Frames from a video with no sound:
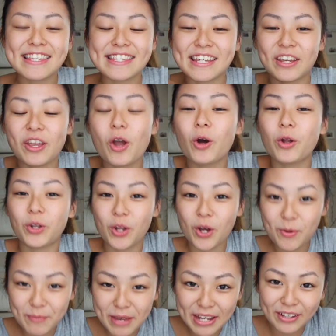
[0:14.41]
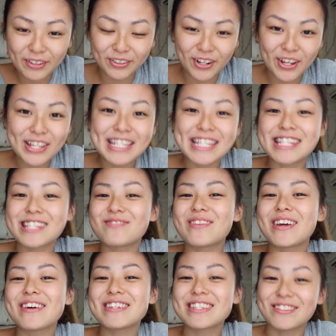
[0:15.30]
じゃあ今日のメイクの説
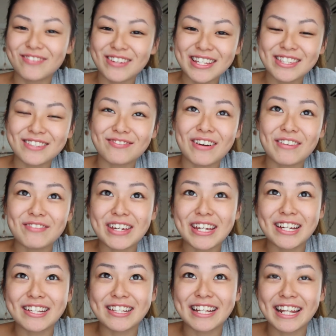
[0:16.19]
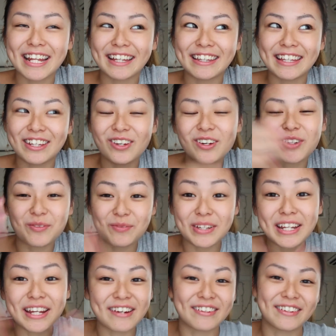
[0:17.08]
明をしますあメイクじゃなくて今日の
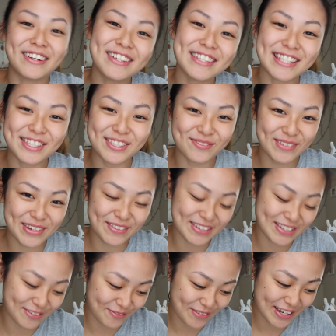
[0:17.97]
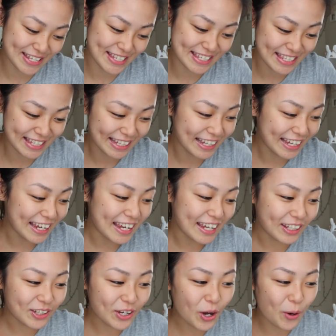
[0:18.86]
ビデオの説明をします
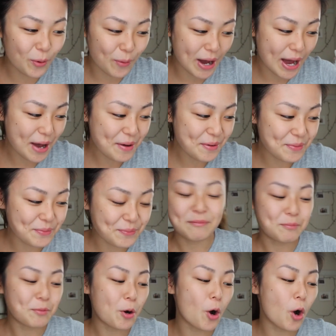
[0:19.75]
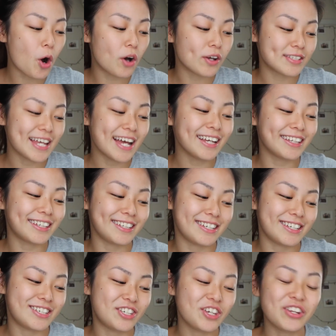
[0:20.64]
今日はもうさっ
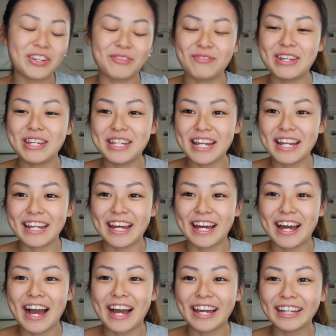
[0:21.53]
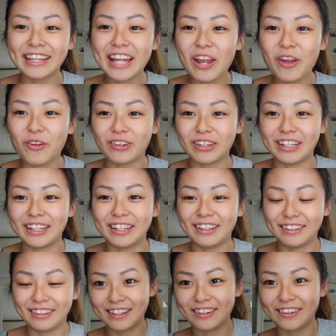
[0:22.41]
き一緒にみんなで開けたのに
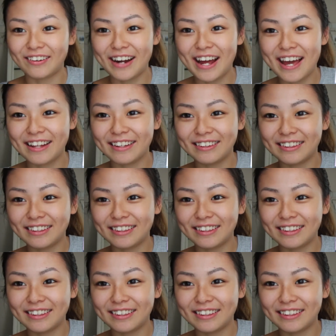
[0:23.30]
これ